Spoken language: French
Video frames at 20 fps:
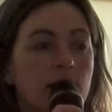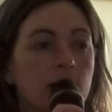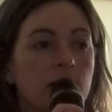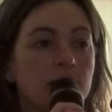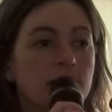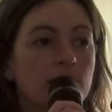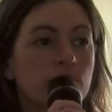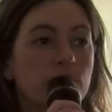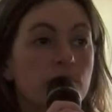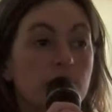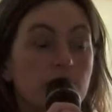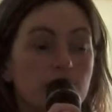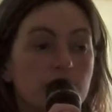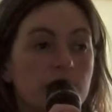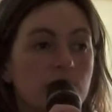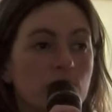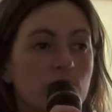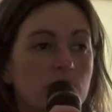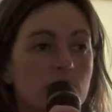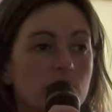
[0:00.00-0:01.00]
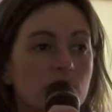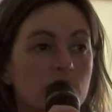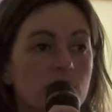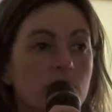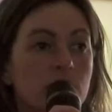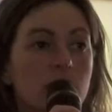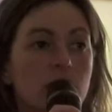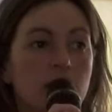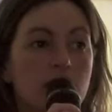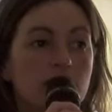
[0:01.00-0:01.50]
parce que la maison des
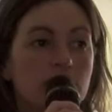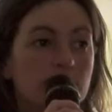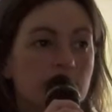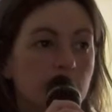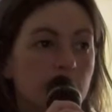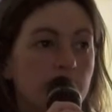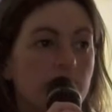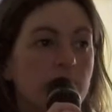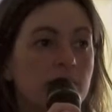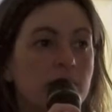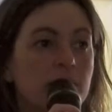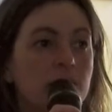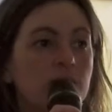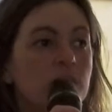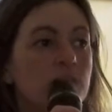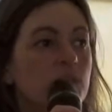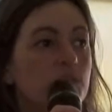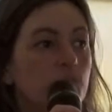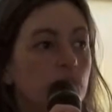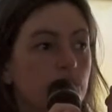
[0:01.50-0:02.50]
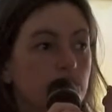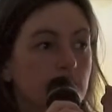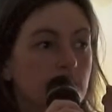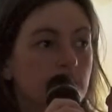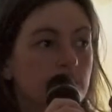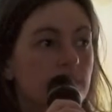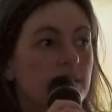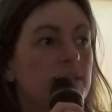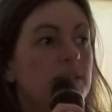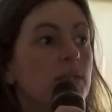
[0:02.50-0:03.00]
jeunes, c'est pas l'activité
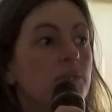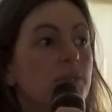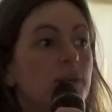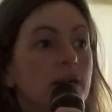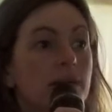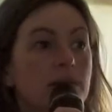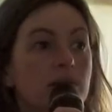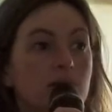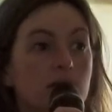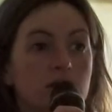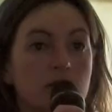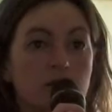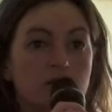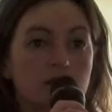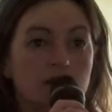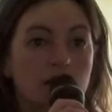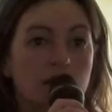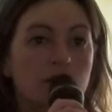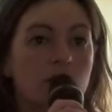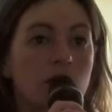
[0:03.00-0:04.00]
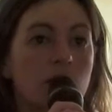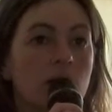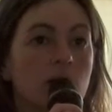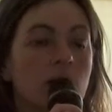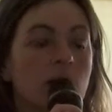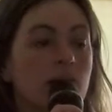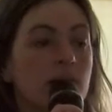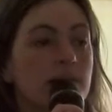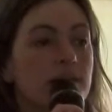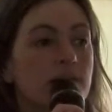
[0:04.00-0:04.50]
sportive et c'est pas la danse, d'accord
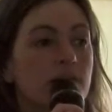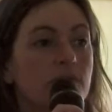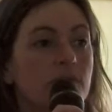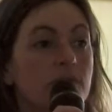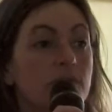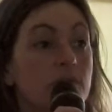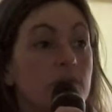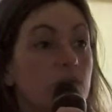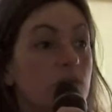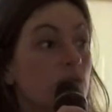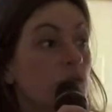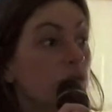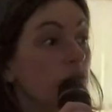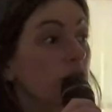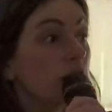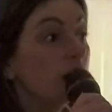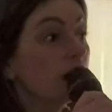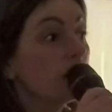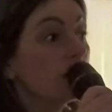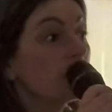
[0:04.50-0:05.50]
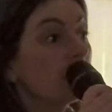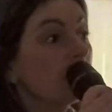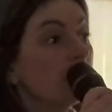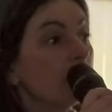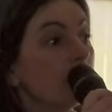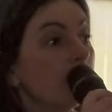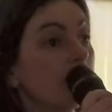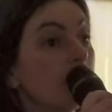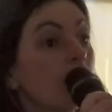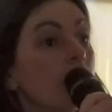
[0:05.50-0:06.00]
Ça veut dire que
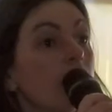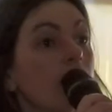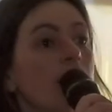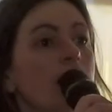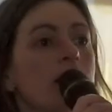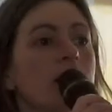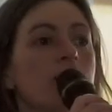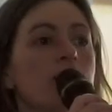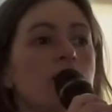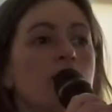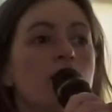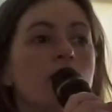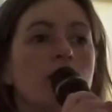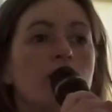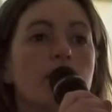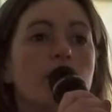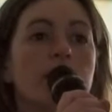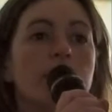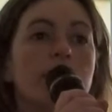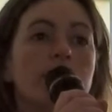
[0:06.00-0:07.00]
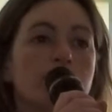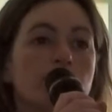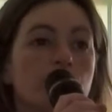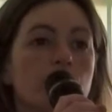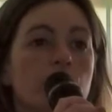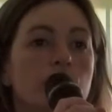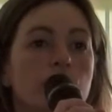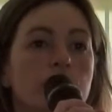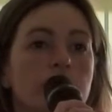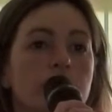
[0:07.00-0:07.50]
euh, il faut quand même, avec tout
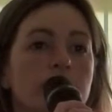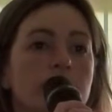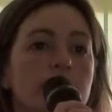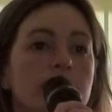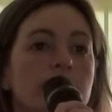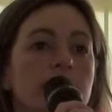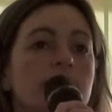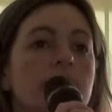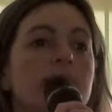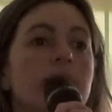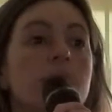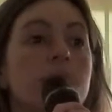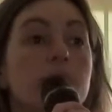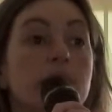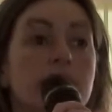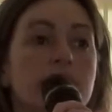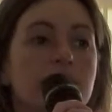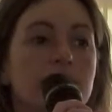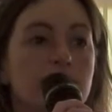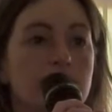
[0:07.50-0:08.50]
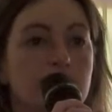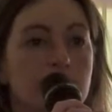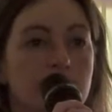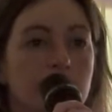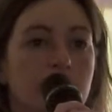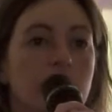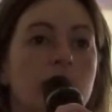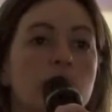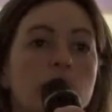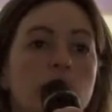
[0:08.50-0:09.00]
ce qu'on a dit, dépasser
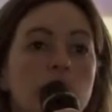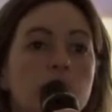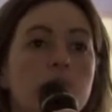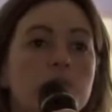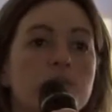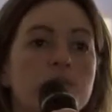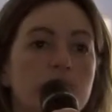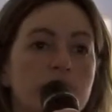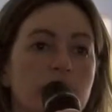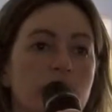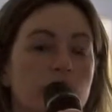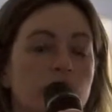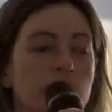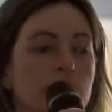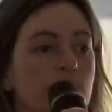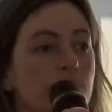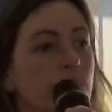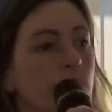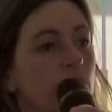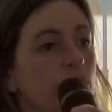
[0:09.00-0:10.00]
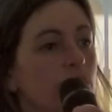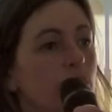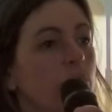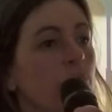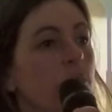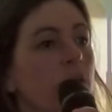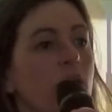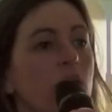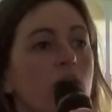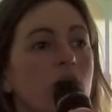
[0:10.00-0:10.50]
énormément de stéréotypes en tant
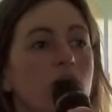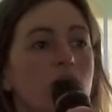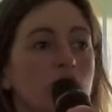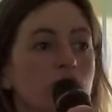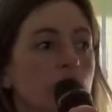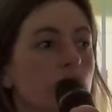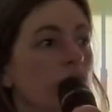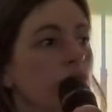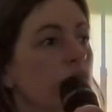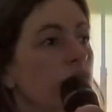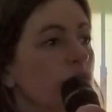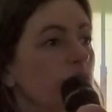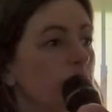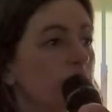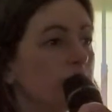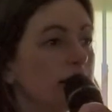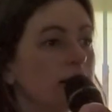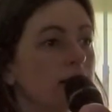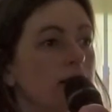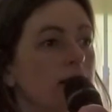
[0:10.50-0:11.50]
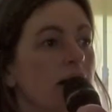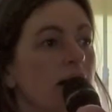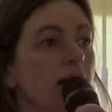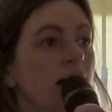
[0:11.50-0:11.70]
que parent, en tant que jeune, etc.,